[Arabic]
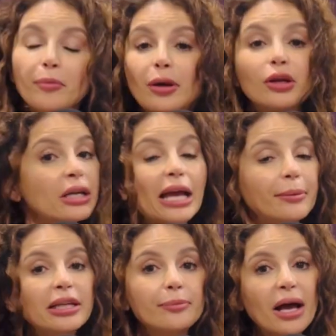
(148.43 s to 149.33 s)
هي
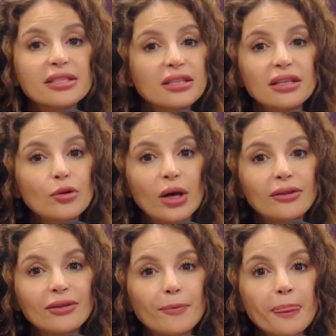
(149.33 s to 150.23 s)
عمليه بحث كل
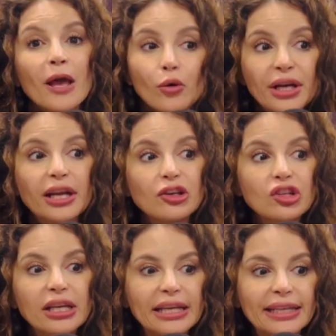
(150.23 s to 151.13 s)
الوقت ونحن عشان
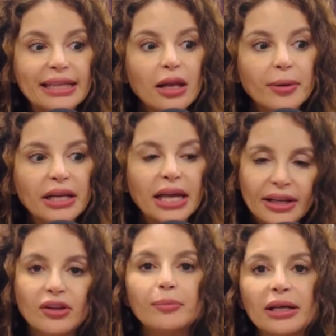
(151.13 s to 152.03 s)
هيك يعني طالما نحن
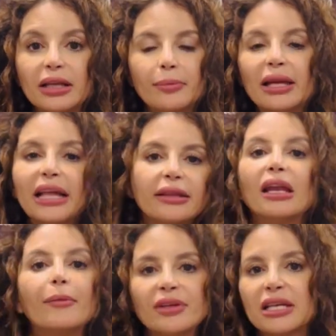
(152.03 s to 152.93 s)
قاعدين بهذا البلد حنضل
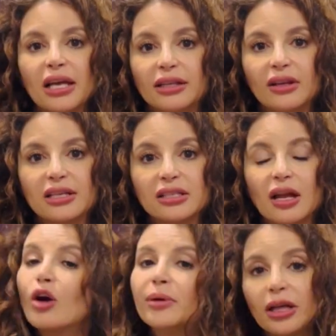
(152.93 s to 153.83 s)
عم نسال هيدي الاسئله
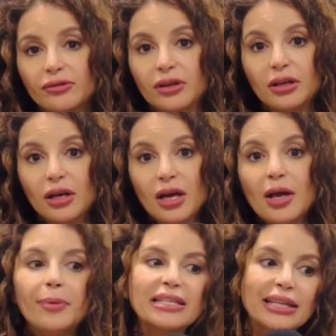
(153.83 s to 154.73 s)
او بدنا نفل
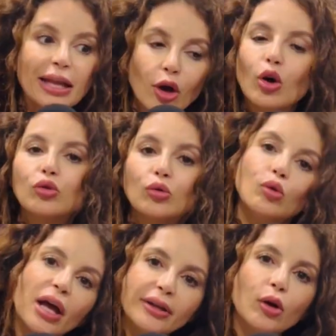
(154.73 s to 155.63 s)
بس ان نقعد
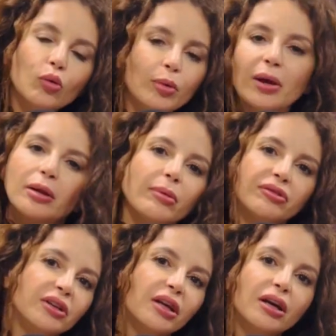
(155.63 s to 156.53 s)
ونقول هيدا هو البلد ما
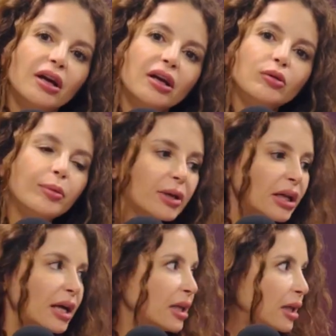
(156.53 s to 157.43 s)
فينا يمكن
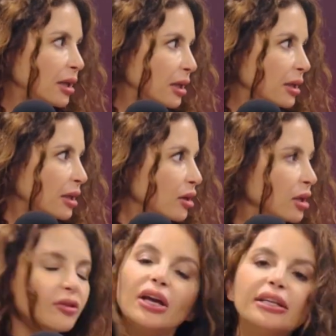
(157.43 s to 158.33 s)
هيدا
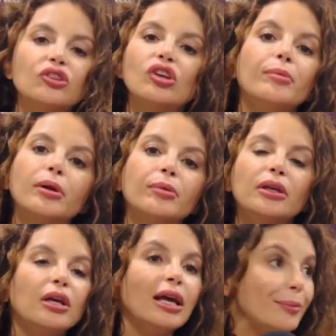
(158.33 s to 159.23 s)
طريقه يحيى
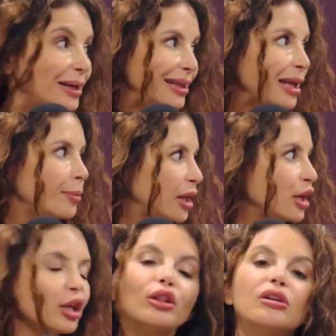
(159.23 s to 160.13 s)
جابر بكتابه
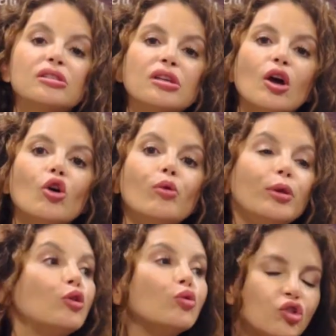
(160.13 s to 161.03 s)
هيدا النص
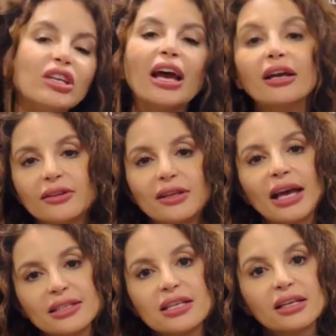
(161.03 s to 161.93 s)
وبتوجيه هيدي
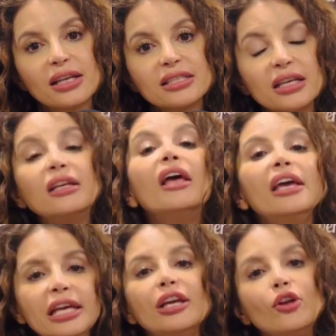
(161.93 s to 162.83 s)
هذه الرسائل
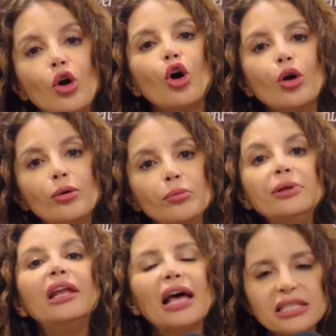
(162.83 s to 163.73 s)
هي نوع
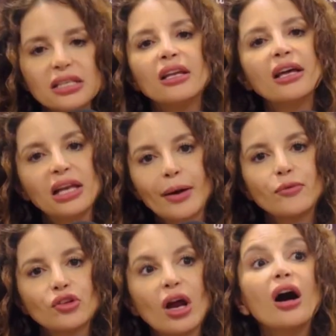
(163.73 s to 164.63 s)
من الاسئله يلي عم
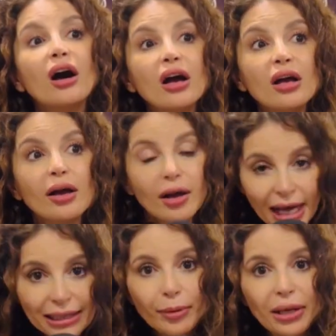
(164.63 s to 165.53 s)
نطرحها
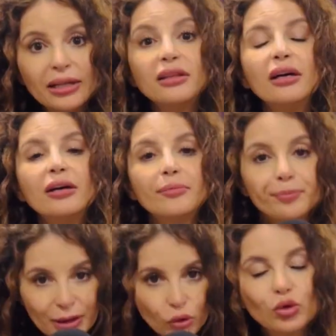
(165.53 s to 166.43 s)
هيدا بلدنا
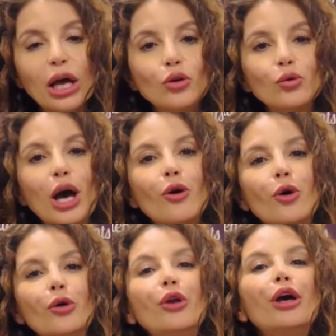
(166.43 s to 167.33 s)
بدكم تخلونا
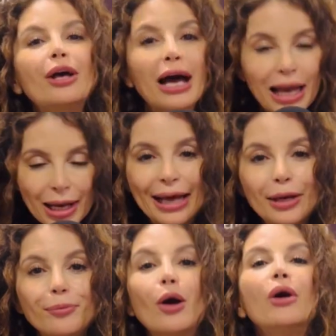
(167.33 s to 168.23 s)
هون هل
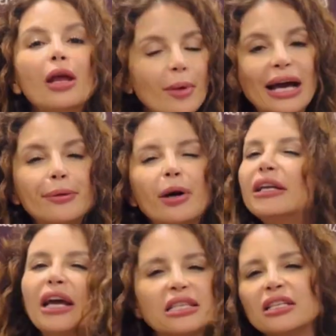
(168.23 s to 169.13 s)
حنبقى ولا ما حنبقى
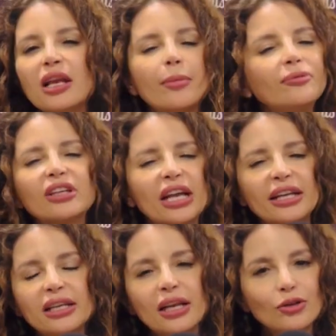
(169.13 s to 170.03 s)
هي اسئله ما بفتكر حنلاقي لها